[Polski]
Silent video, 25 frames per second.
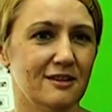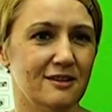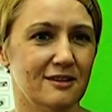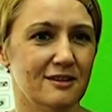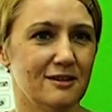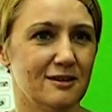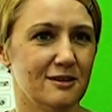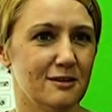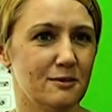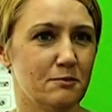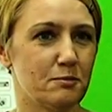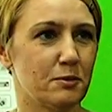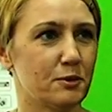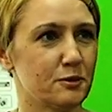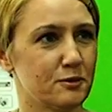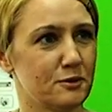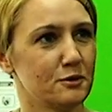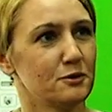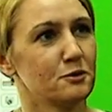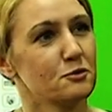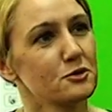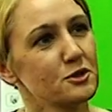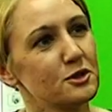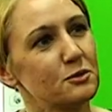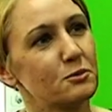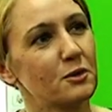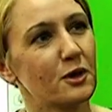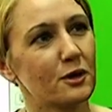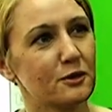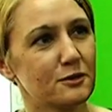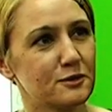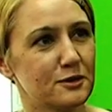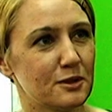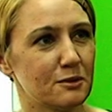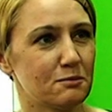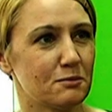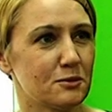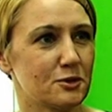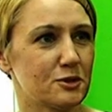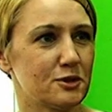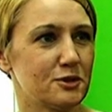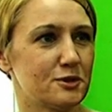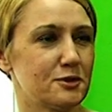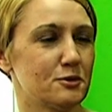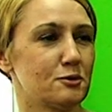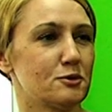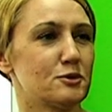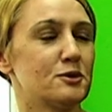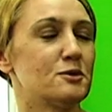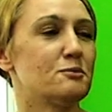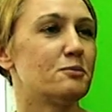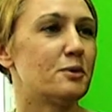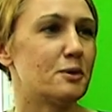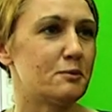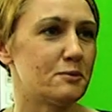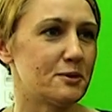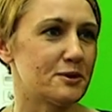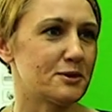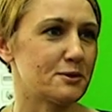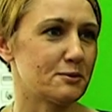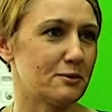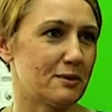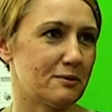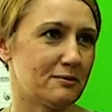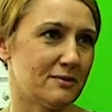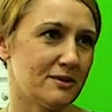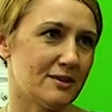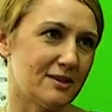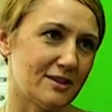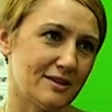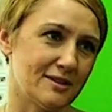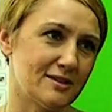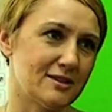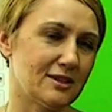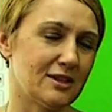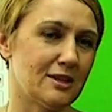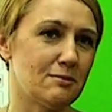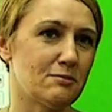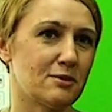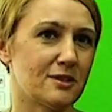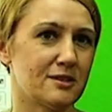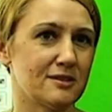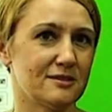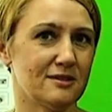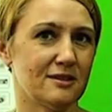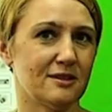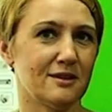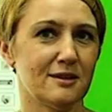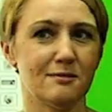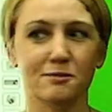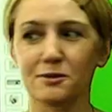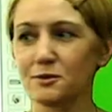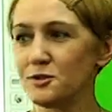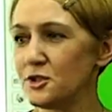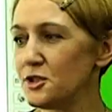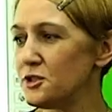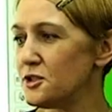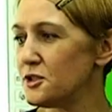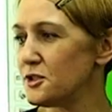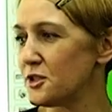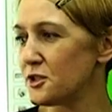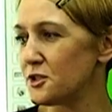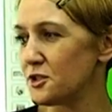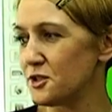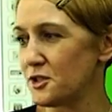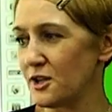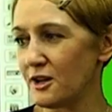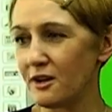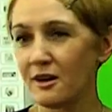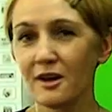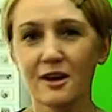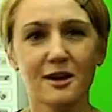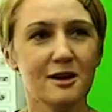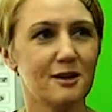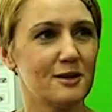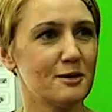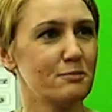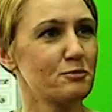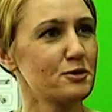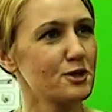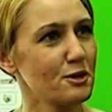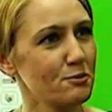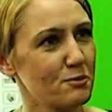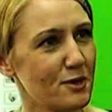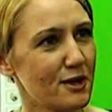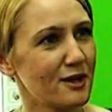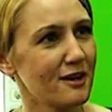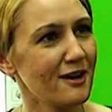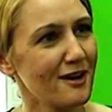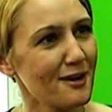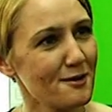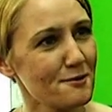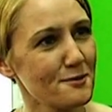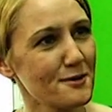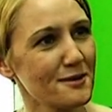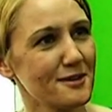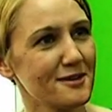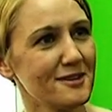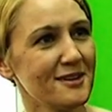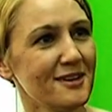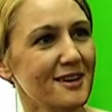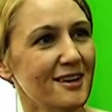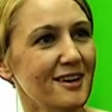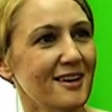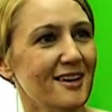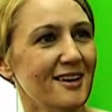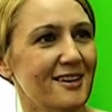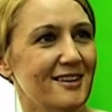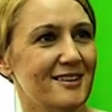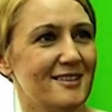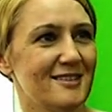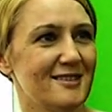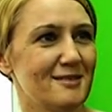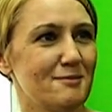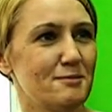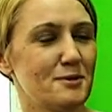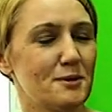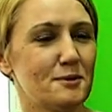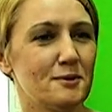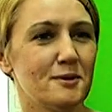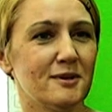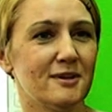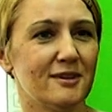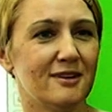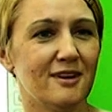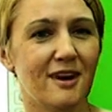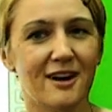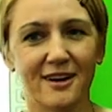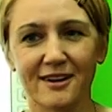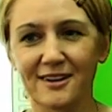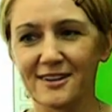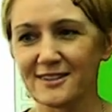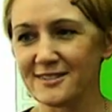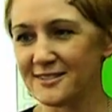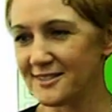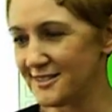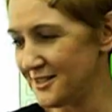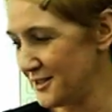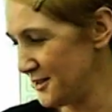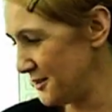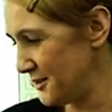E, pod różnym kątem, może z różnym pomysłem, raz takim, raz takim. Dzieci też się e, przebierały, e, był agent,